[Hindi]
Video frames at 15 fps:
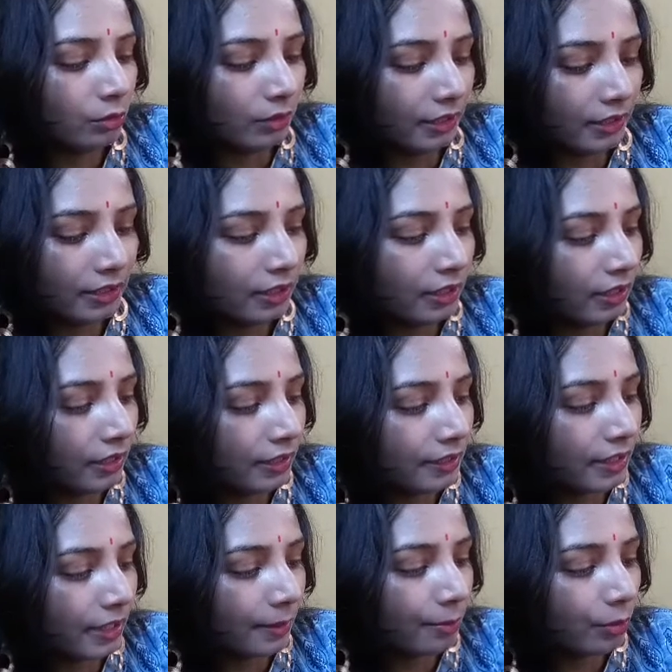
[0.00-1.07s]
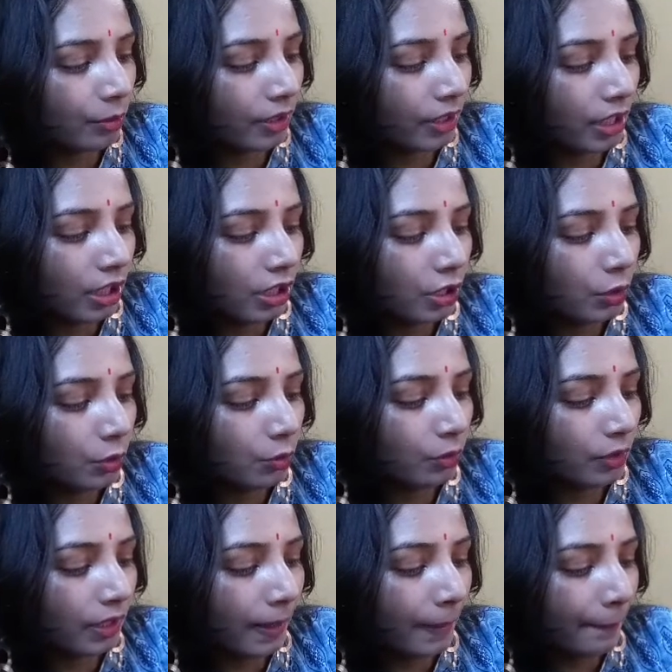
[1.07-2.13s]
देखिए गलत टाइप हो गया यू
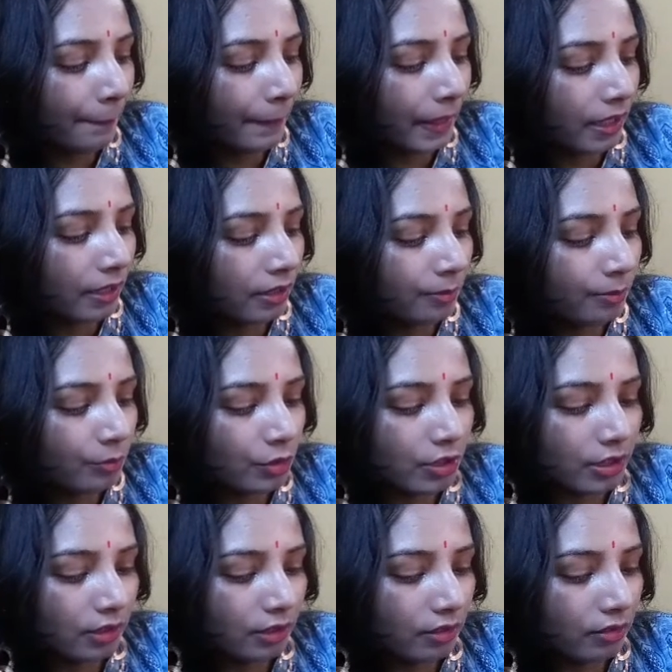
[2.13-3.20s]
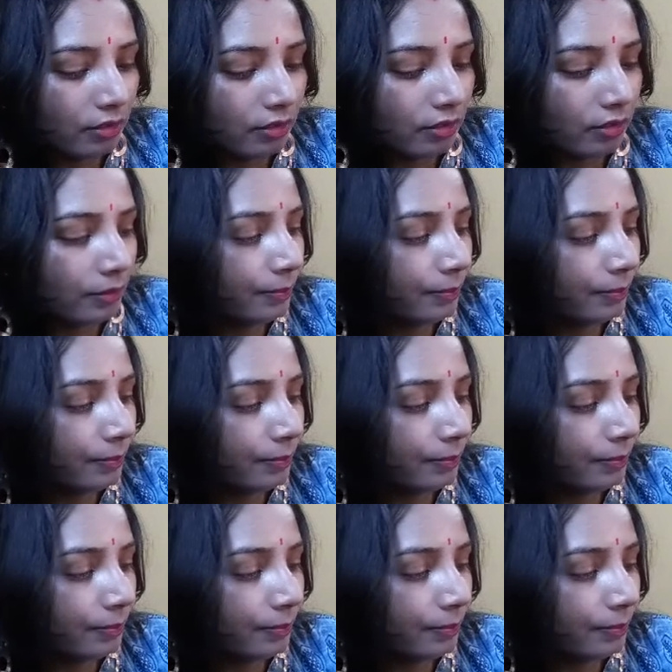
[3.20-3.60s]
कैम मेकअप मुझे आ,